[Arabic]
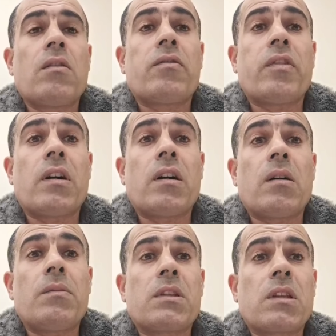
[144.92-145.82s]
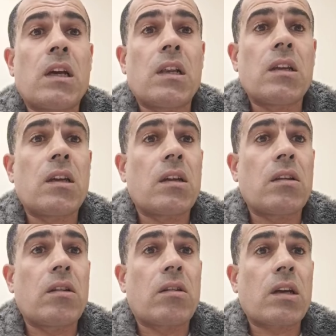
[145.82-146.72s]
فبالتالي
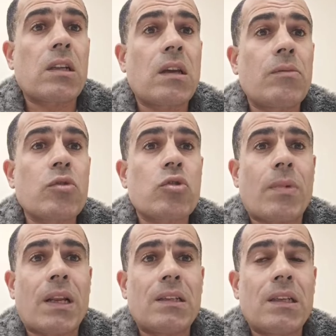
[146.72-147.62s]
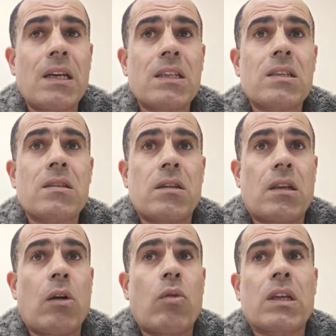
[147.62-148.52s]
ان الراجل ده بينصب على الناس
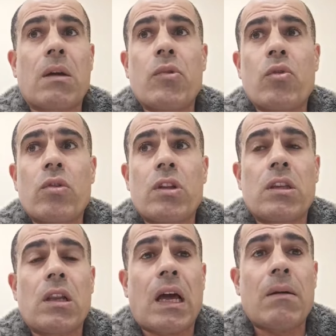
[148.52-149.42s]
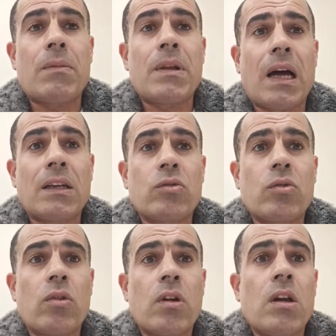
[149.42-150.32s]
الاول كان بيقول ان الحمام اللي
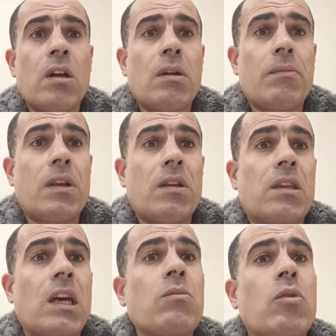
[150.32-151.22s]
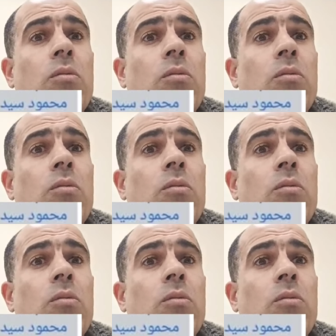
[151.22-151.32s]
عنده من انتاج